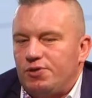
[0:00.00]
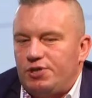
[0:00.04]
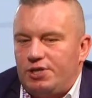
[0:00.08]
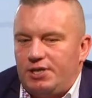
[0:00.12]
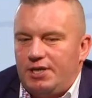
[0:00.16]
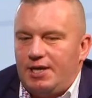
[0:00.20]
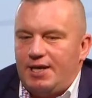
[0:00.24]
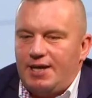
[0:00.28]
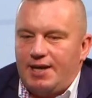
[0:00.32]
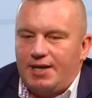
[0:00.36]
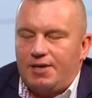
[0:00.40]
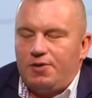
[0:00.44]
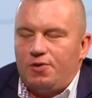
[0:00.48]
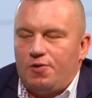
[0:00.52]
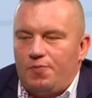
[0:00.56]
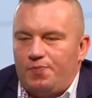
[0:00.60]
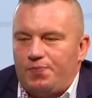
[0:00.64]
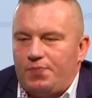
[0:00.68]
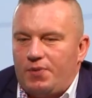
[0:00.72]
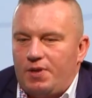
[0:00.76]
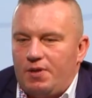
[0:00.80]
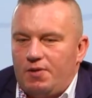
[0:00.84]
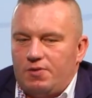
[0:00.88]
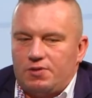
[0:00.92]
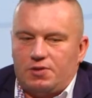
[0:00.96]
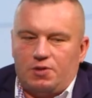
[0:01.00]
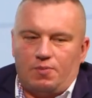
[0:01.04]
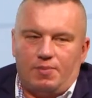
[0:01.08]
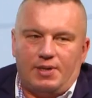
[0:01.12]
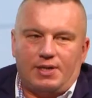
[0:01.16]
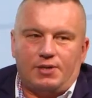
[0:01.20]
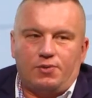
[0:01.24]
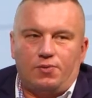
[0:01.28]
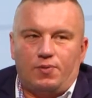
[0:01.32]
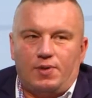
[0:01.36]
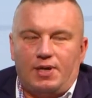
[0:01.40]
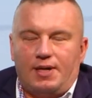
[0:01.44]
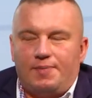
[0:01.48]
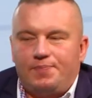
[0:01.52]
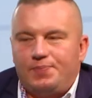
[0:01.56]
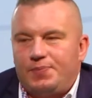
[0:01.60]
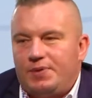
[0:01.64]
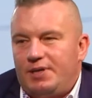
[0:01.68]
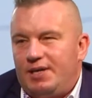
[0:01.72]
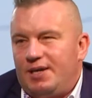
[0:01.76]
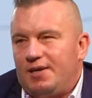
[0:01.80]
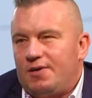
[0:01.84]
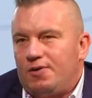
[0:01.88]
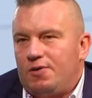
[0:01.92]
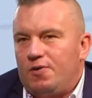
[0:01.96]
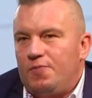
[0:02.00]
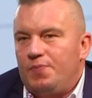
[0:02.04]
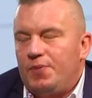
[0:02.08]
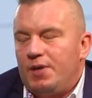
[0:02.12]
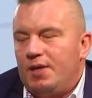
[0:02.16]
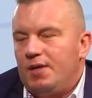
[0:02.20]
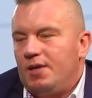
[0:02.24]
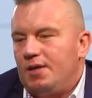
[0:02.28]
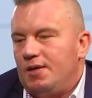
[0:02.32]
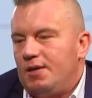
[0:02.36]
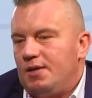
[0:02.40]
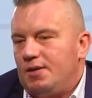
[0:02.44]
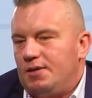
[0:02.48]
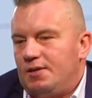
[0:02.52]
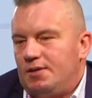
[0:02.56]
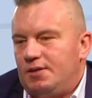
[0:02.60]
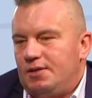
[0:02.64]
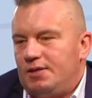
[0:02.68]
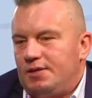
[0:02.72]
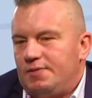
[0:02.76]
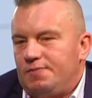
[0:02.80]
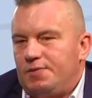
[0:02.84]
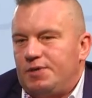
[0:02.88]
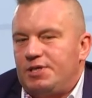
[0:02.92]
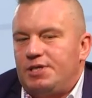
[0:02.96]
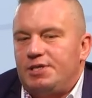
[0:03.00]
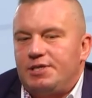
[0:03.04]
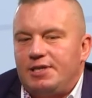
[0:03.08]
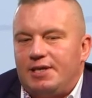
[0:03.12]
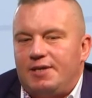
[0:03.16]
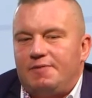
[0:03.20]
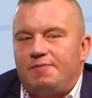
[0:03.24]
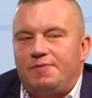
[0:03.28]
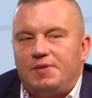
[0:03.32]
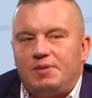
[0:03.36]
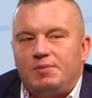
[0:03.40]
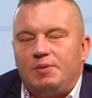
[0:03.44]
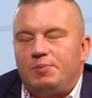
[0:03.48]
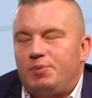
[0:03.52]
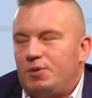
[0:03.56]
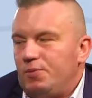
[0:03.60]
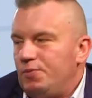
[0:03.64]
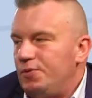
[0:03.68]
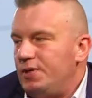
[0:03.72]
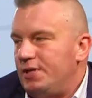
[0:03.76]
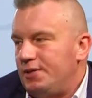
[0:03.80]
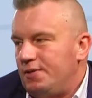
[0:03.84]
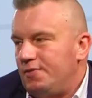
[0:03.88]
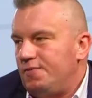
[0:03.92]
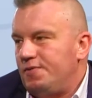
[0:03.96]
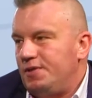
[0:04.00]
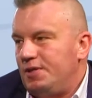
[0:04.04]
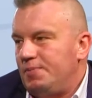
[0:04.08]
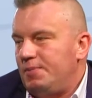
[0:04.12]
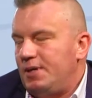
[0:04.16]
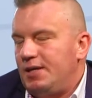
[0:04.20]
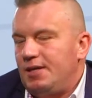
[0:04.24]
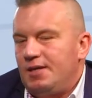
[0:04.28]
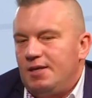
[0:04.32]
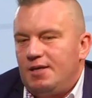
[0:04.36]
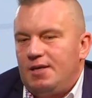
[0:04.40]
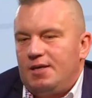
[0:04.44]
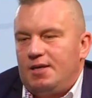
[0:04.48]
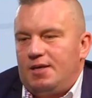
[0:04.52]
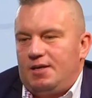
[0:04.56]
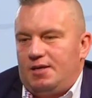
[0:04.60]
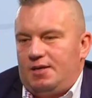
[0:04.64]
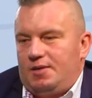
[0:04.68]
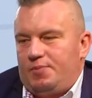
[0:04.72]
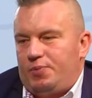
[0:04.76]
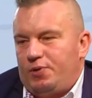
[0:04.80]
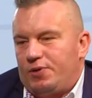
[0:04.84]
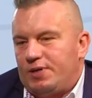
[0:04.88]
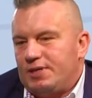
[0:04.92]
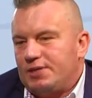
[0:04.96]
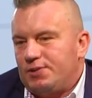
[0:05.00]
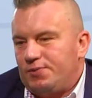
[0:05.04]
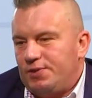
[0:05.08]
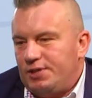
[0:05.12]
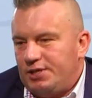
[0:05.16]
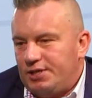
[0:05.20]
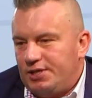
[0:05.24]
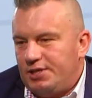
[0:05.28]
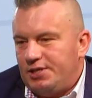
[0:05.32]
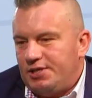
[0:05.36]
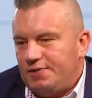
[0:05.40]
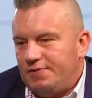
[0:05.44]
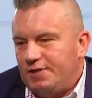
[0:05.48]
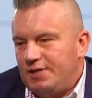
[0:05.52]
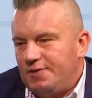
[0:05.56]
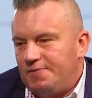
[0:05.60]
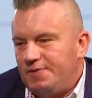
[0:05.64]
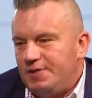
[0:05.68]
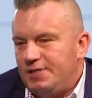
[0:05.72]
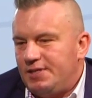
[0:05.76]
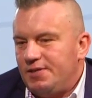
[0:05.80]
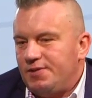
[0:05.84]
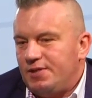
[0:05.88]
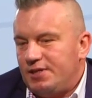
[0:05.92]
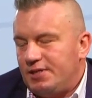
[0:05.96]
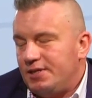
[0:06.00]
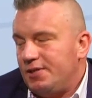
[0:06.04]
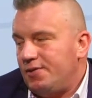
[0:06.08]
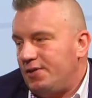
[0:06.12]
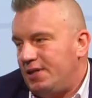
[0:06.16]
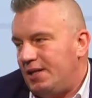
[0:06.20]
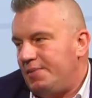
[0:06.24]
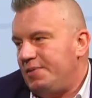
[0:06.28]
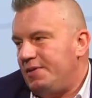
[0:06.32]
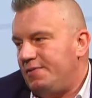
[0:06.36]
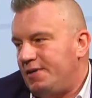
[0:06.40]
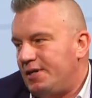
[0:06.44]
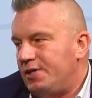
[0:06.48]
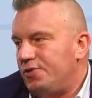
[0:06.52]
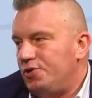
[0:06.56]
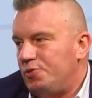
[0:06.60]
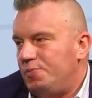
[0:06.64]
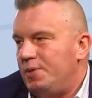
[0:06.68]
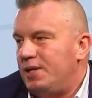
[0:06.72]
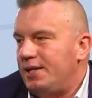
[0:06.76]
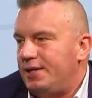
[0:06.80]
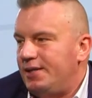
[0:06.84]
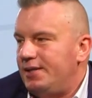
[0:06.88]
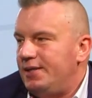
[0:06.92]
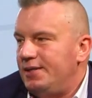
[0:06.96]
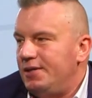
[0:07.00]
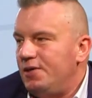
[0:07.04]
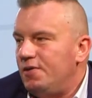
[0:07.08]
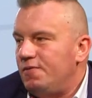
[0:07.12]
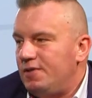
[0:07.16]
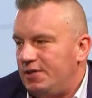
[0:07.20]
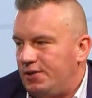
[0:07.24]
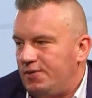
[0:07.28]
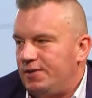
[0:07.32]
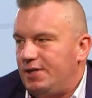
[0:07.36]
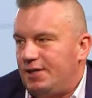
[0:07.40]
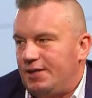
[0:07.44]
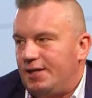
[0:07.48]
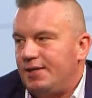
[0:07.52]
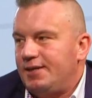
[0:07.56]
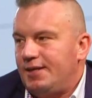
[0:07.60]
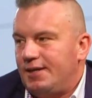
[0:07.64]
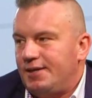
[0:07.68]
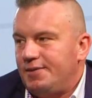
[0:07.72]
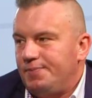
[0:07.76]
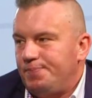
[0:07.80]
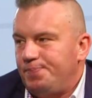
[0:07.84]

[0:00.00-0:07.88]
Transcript: że ja jako osoba, która niejako y, jest właścicielem firmy, promuje tą firmę, y, pokazuje się gdzieś w telewizji, to jest tylko dla mnie wartość marketingowa dodana, tak?